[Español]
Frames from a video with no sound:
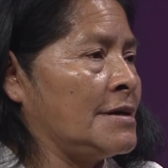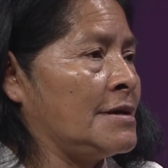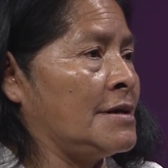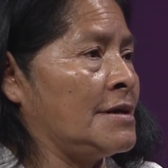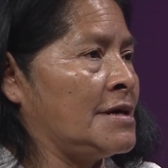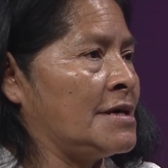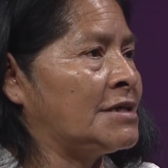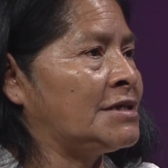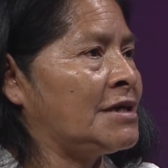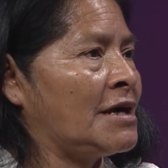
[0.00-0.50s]

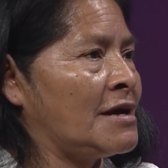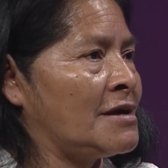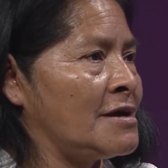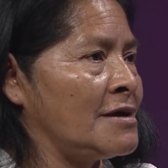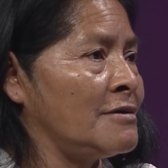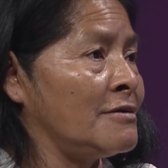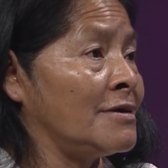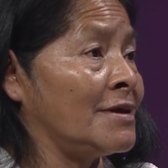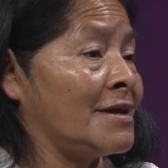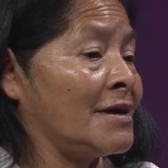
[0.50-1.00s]
Y es
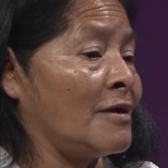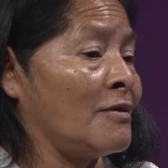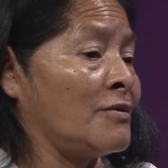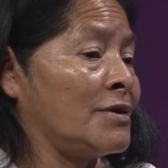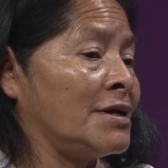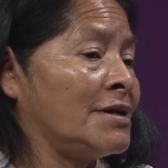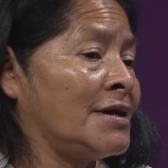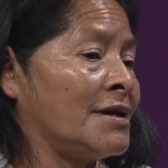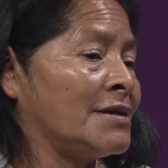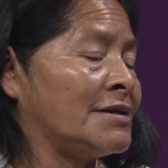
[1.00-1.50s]
ahí donde
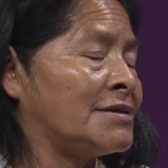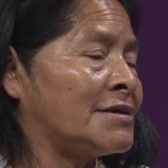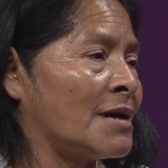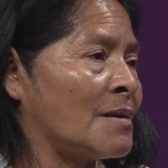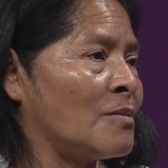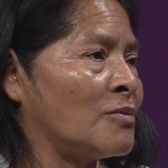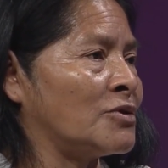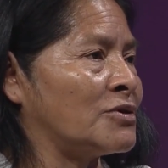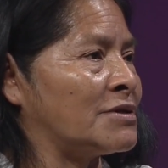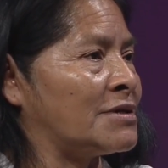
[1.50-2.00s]
ahorita
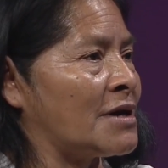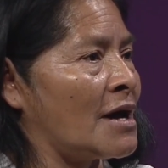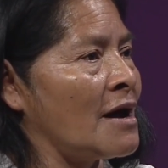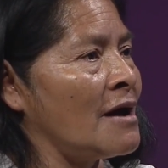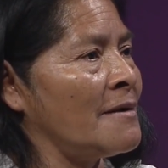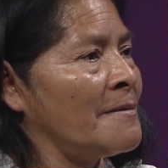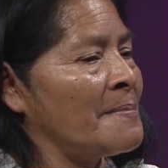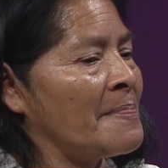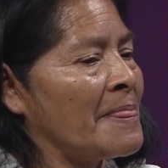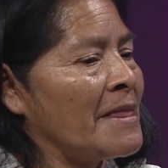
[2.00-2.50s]
estamos
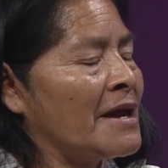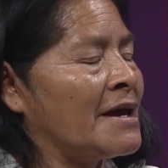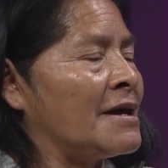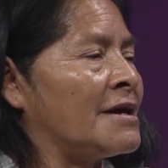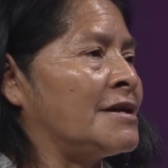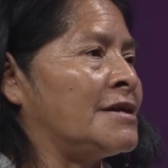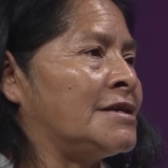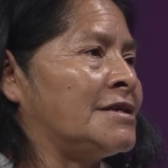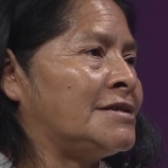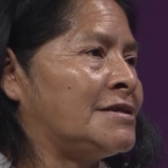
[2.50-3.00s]
ya
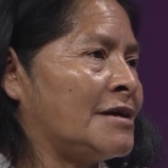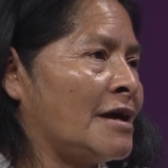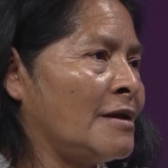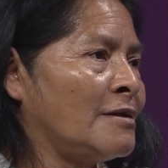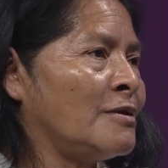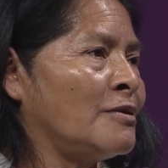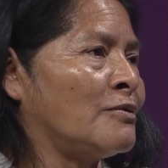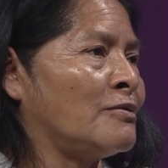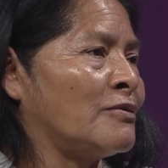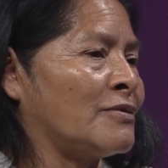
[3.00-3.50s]

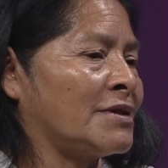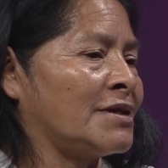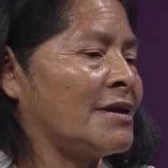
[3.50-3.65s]
iniciando,